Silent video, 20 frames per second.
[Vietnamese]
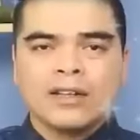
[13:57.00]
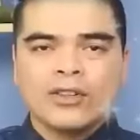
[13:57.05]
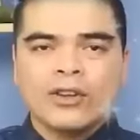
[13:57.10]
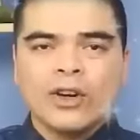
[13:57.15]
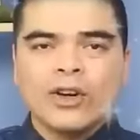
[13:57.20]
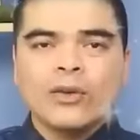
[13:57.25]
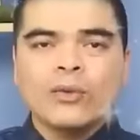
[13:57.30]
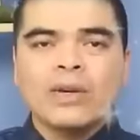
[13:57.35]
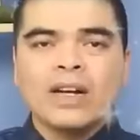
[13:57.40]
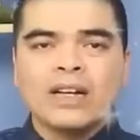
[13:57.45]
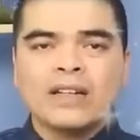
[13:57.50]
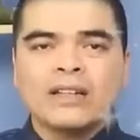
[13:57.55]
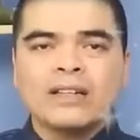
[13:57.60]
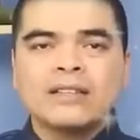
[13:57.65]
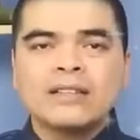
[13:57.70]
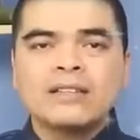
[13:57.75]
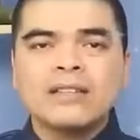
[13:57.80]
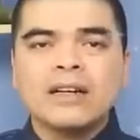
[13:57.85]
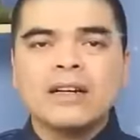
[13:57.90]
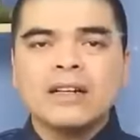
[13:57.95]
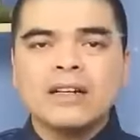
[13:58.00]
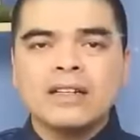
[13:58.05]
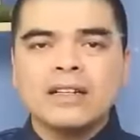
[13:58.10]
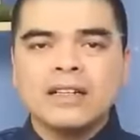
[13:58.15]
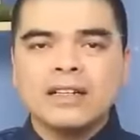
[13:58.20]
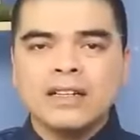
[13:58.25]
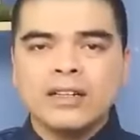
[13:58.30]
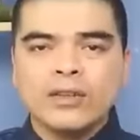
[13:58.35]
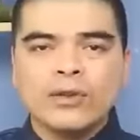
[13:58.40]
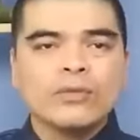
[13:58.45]
đó cũng là nơi dưỡng
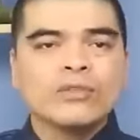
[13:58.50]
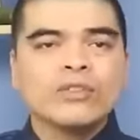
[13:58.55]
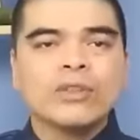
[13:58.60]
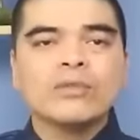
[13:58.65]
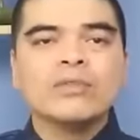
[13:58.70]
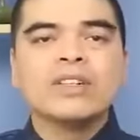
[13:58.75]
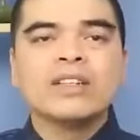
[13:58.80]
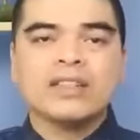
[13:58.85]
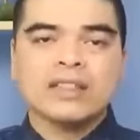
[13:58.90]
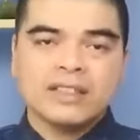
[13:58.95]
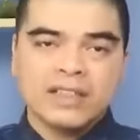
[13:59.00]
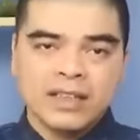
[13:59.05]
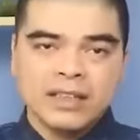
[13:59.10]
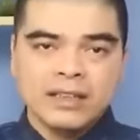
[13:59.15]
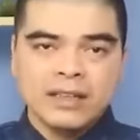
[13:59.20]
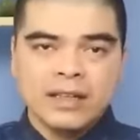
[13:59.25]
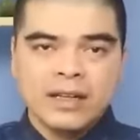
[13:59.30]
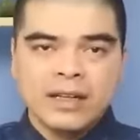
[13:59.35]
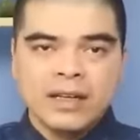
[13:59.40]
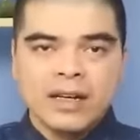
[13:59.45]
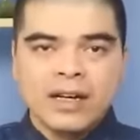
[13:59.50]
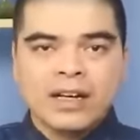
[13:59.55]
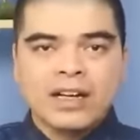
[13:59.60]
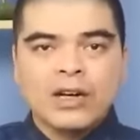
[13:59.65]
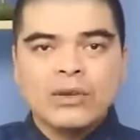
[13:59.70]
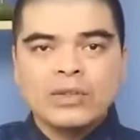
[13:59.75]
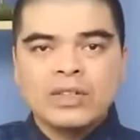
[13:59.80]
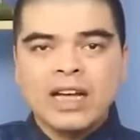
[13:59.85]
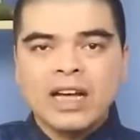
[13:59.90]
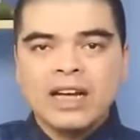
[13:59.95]
khí cũng giống như cửa chính
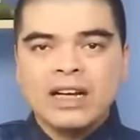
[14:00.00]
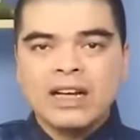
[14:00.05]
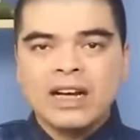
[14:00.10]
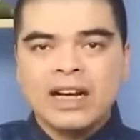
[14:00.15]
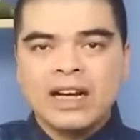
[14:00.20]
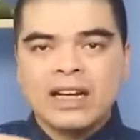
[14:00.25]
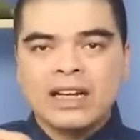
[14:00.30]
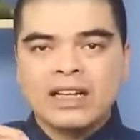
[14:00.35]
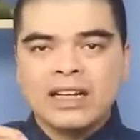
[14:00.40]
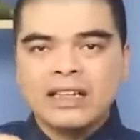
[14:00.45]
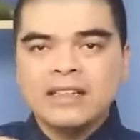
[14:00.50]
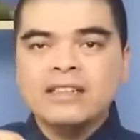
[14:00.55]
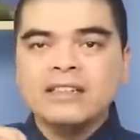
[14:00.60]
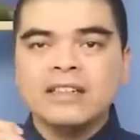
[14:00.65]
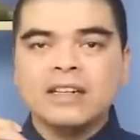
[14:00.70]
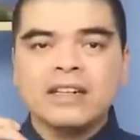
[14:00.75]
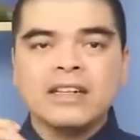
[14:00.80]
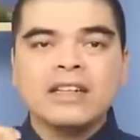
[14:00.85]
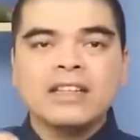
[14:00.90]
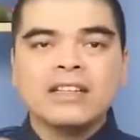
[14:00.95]
cầu thang là cái cánh cửa